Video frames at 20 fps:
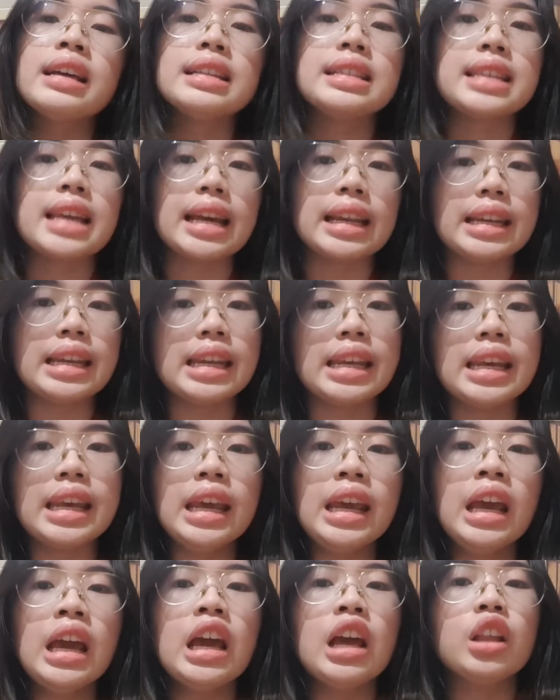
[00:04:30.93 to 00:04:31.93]

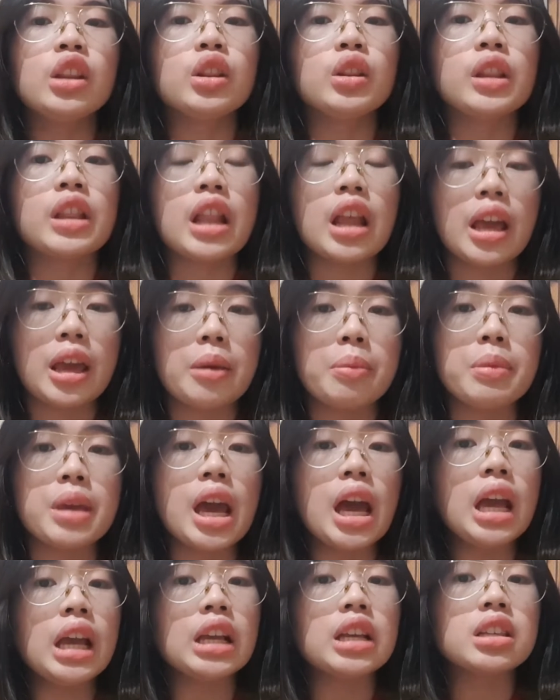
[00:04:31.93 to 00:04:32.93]
Jadi,
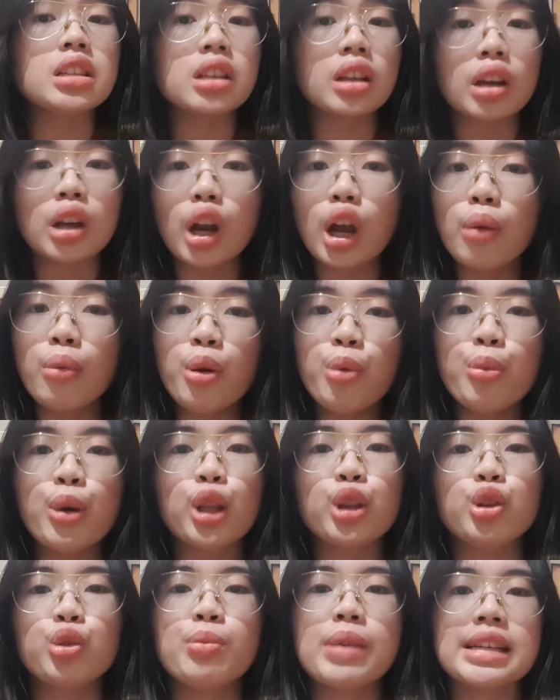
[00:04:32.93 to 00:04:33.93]
Nehemia ingin segera
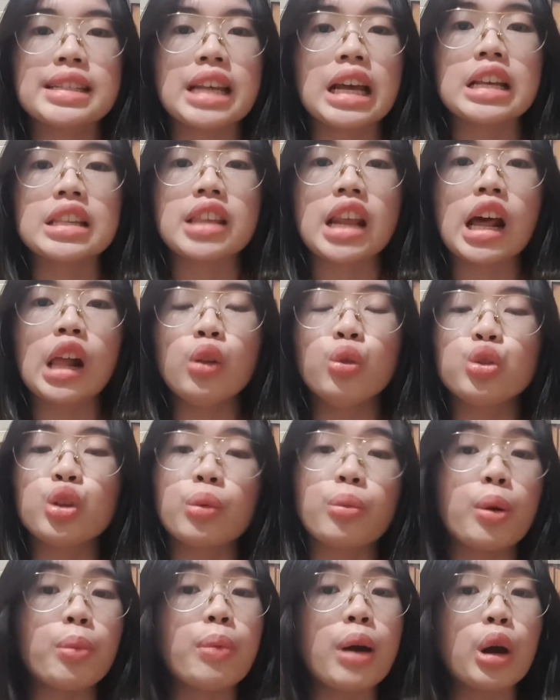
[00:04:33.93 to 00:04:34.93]
membantu bangsa Israel
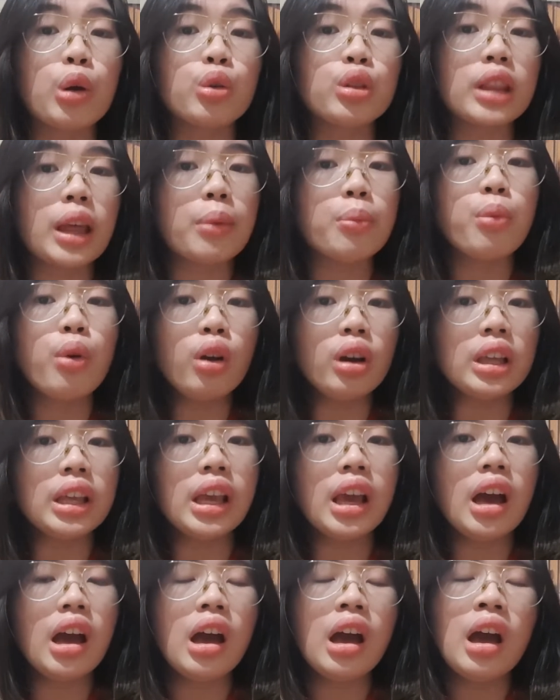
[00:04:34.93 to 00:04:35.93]
untuk membangun
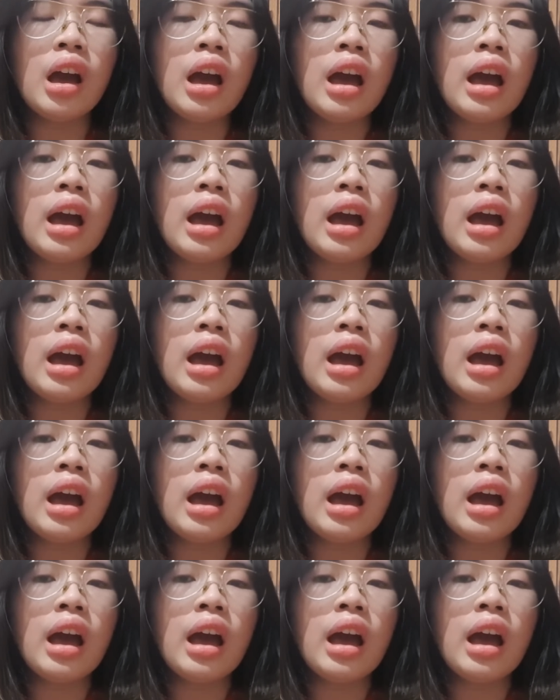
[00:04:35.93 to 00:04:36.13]
temboknya.